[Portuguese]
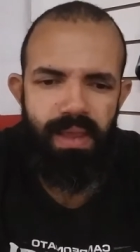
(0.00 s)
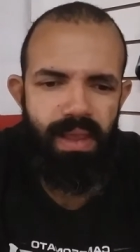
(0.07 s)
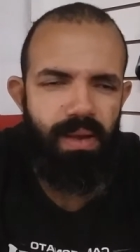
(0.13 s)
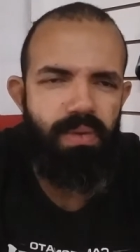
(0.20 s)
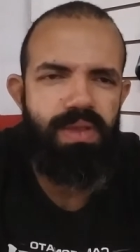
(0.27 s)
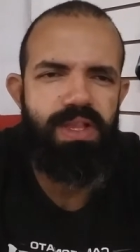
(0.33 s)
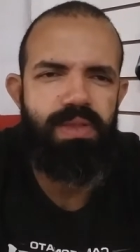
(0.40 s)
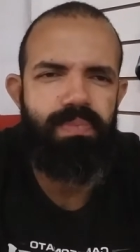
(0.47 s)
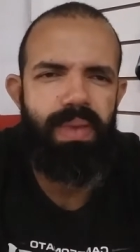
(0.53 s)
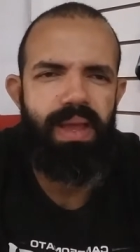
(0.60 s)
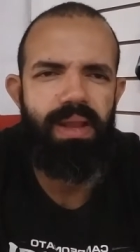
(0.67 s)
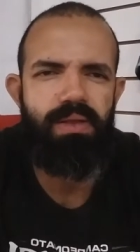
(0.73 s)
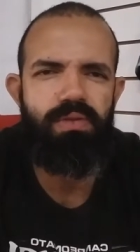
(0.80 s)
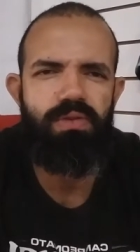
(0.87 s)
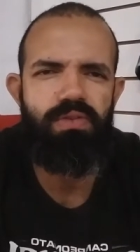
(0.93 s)
Eu
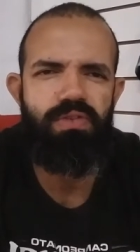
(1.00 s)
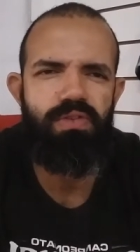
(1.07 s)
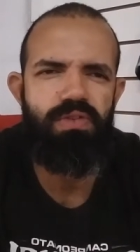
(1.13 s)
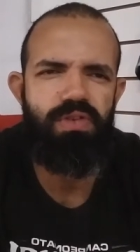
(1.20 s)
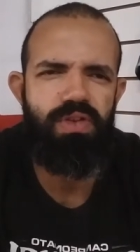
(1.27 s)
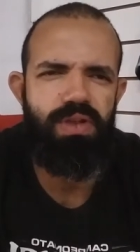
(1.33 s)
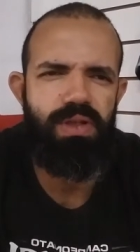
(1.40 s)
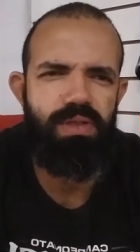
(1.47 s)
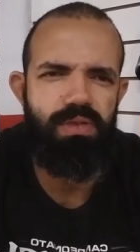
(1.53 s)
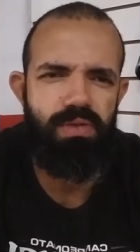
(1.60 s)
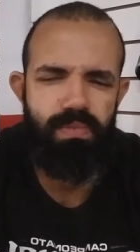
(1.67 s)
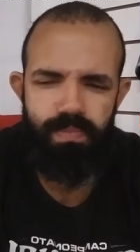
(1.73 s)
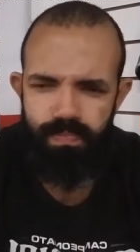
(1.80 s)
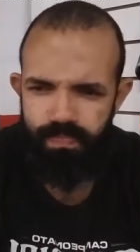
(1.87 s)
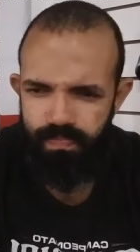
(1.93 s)
espero do
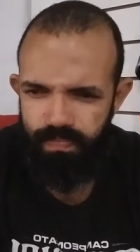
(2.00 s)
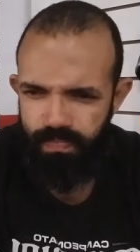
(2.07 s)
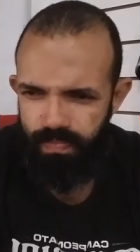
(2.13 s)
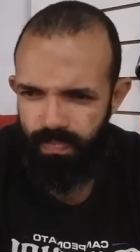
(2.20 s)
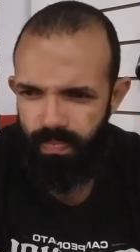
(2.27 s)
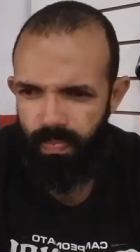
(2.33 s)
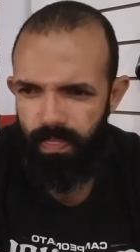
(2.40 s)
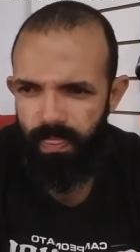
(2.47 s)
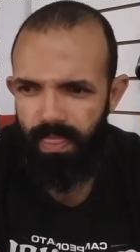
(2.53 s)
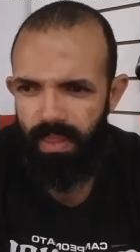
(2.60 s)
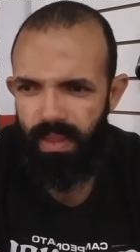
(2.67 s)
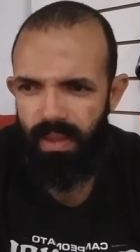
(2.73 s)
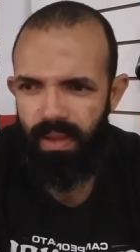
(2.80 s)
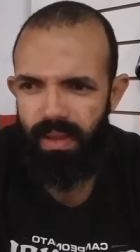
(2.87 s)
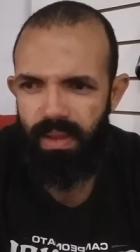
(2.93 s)
jiu-jitsu
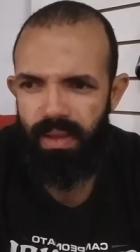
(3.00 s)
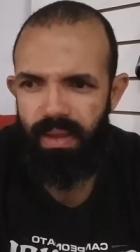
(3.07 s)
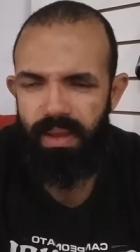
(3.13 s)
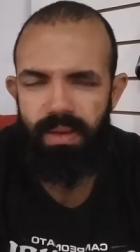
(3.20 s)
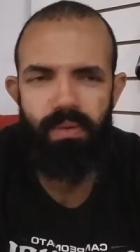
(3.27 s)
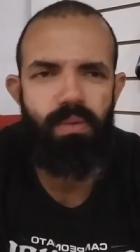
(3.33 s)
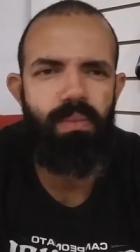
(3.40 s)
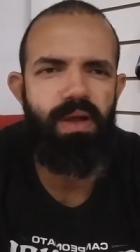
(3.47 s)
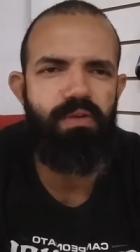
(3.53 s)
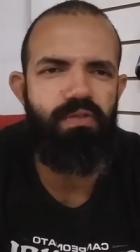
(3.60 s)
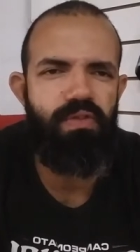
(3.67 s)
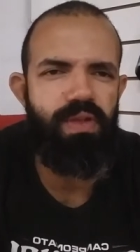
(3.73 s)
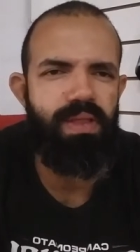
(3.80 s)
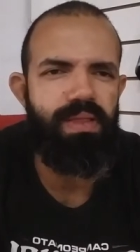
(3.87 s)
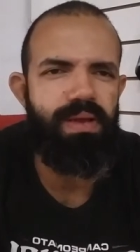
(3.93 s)
é, uma
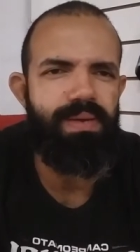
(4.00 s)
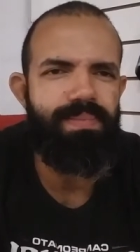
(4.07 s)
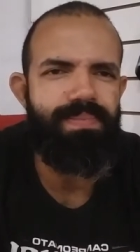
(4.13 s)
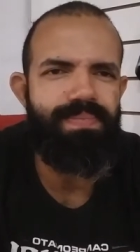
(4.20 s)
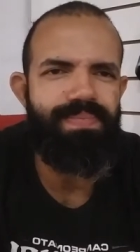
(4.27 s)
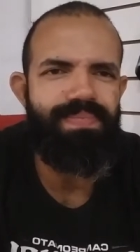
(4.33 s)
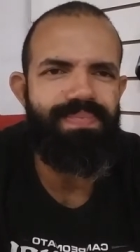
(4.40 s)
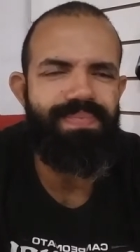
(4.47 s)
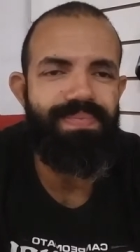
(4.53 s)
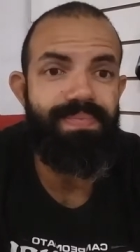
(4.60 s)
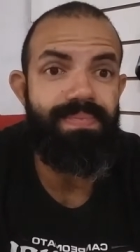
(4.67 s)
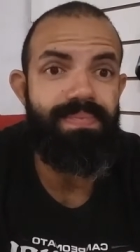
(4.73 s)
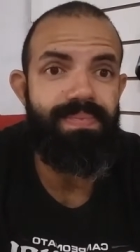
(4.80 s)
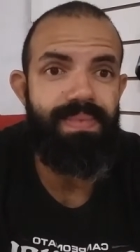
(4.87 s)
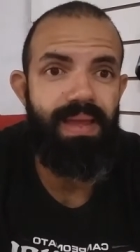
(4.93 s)
vida,
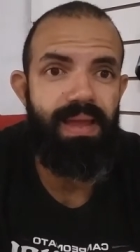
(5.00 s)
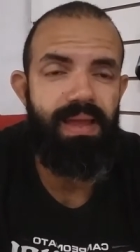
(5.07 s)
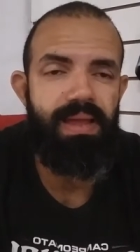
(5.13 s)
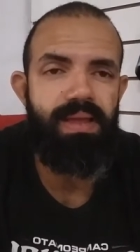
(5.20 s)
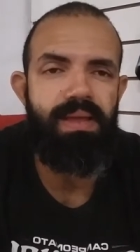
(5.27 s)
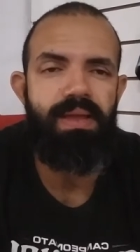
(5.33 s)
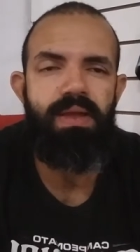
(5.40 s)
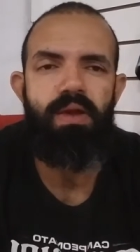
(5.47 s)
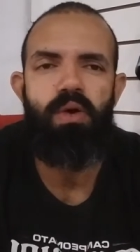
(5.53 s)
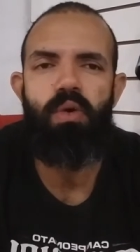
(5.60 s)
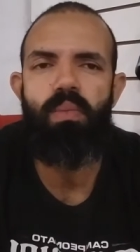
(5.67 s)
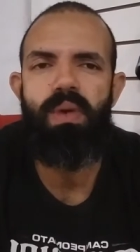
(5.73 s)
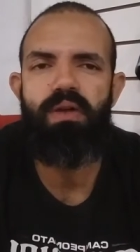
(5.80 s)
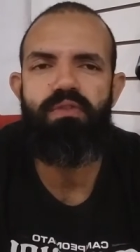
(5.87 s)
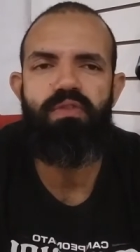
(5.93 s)
né?
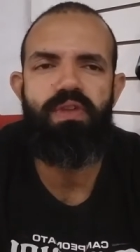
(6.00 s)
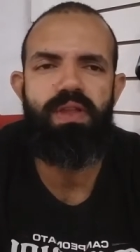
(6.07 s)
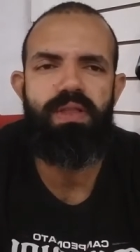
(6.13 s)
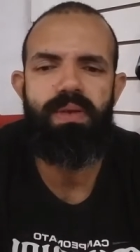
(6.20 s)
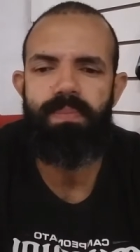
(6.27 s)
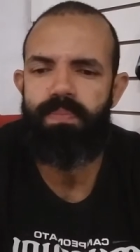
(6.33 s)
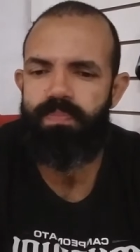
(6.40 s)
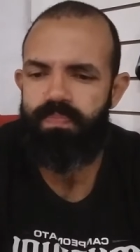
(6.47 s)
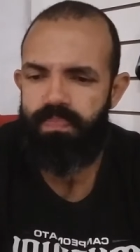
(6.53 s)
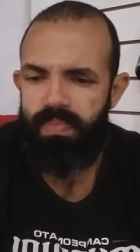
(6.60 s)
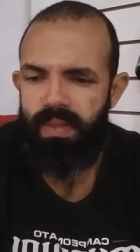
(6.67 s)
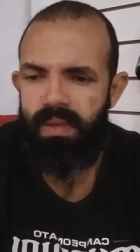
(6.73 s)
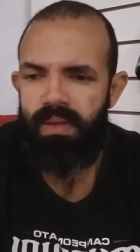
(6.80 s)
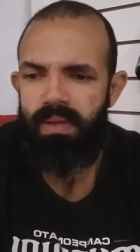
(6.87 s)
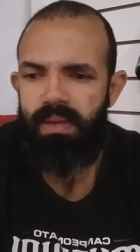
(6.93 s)
Uma vida.
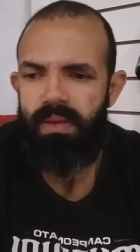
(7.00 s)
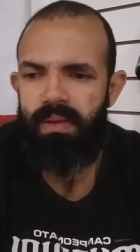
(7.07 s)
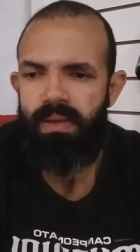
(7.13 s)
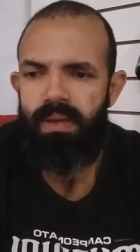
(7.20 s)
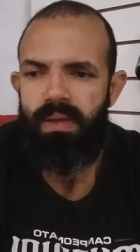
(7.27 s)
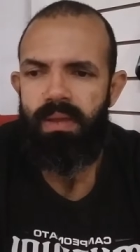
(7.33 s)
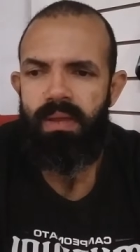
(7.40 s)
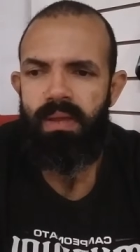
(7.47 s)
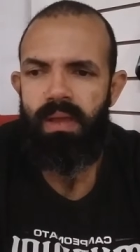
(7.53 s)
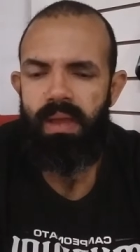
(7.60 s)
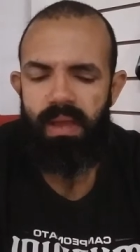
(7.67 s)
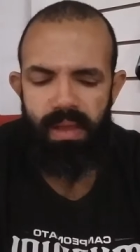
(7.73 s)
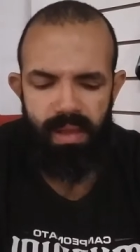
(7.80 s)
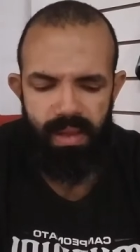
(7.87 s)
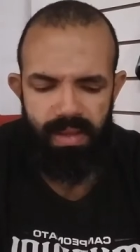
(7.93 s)

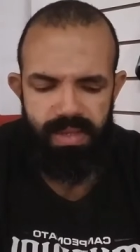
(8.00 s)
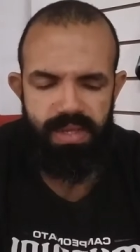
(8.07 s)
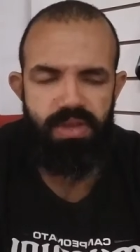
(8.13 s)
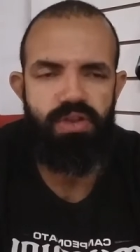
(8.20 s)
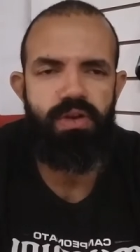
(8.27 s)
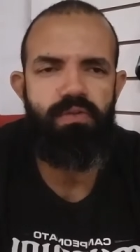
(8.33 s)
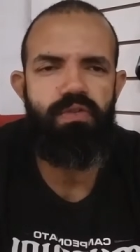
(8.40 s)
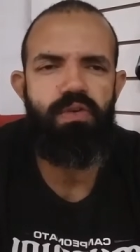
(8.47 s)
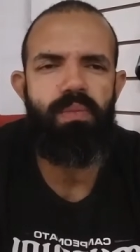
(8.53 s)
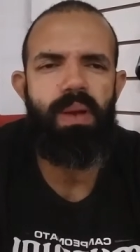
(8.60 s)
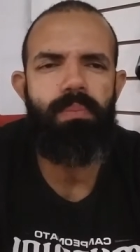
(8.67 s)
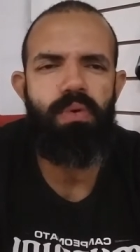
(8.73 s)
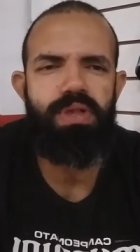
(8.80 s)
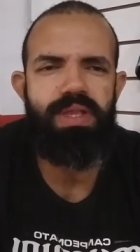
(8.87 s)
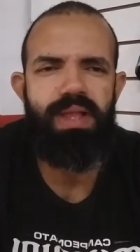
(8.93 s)
É, esse dia eu vi uma
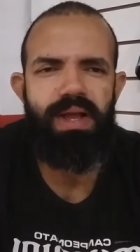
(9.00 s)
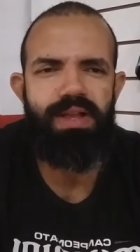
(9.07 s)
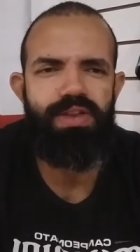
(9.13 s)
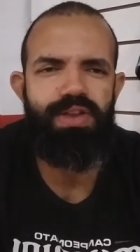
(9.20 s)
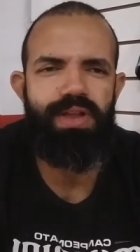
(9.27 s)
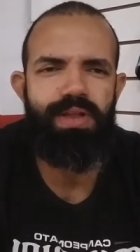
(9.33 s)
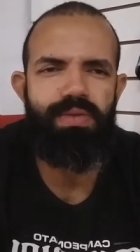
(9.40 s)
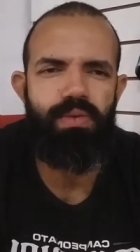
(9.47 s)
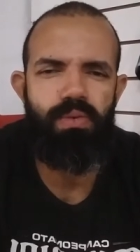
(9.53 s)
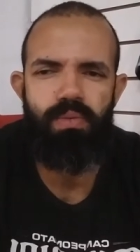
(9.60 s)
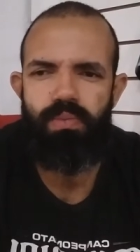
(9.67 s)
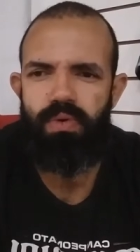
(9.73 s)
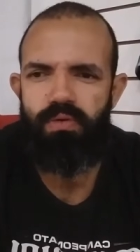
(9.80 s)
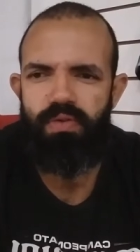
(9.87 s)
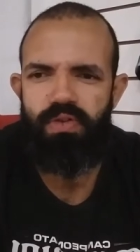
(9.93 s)
postagem aí de um
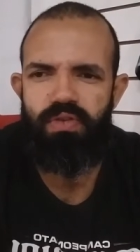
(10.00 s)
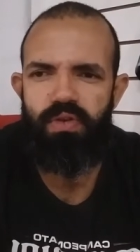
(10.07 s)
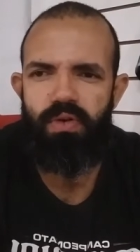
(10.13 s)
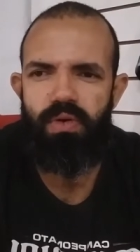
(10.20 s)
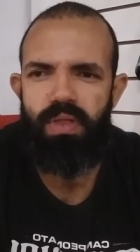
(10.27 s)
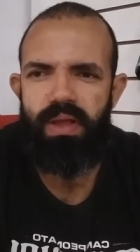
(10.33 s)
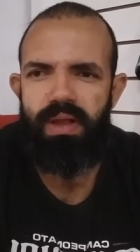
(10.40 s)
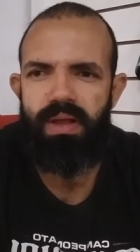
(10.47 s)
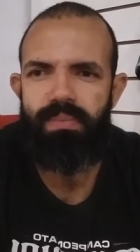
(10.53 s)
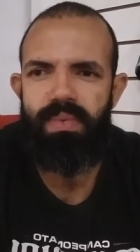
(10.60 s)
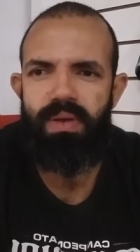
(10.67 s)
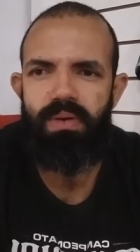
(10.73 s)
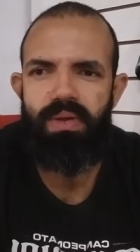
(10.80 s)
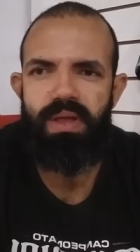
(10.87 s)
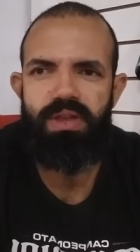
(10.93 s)
professor colega
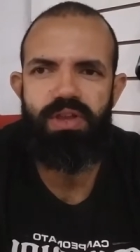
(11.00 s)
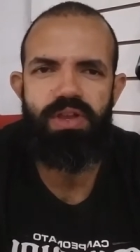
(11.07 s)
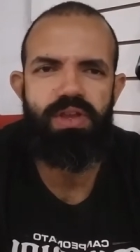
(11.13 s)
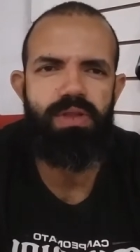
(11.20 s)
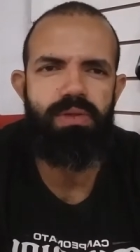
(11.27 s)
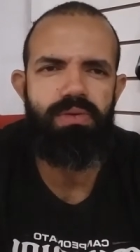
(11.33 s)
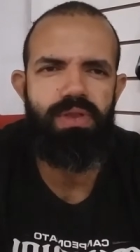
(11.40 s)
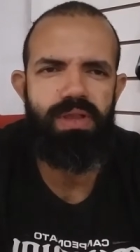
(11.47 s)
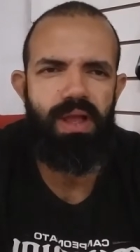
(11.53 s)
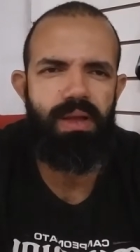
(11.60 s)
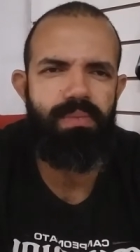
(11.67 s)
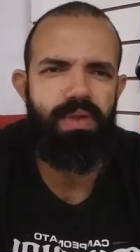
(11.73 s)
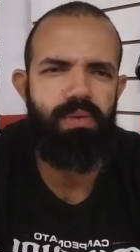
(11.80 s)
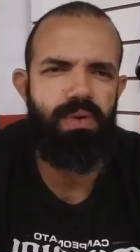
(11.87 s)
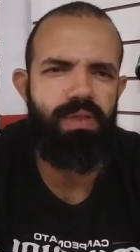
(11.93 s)
meu que a gente não
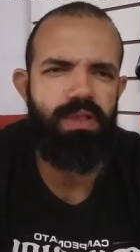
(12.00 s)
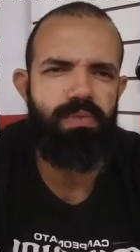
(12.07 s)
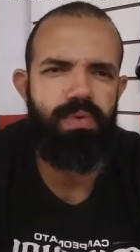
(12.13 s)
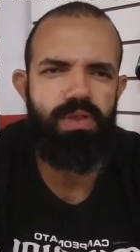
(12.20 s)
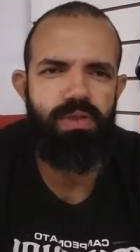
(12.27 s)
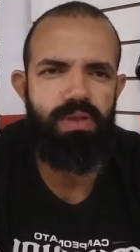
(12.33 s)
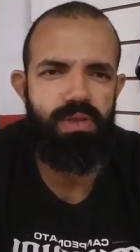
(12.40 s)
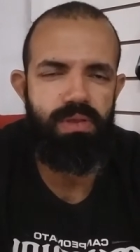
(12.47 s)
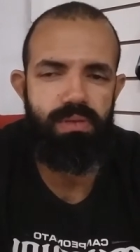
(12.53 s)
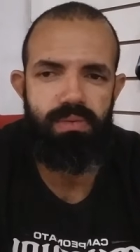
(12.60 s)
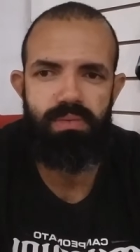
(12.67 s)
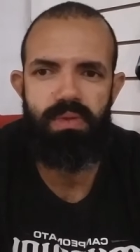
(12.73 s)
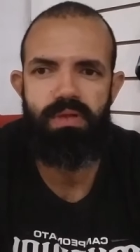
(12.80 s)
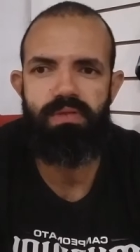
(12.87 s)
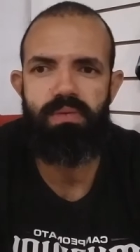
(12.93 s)
sabe quantas pessoas
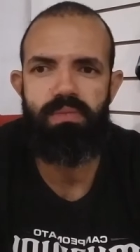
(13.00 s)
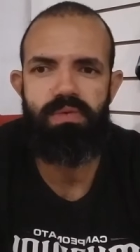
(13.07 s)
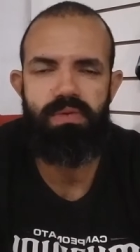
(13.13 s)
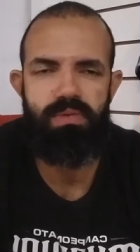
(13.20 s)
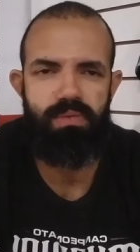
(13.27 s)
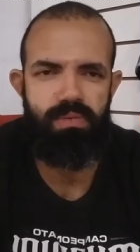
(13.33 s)
nós vamos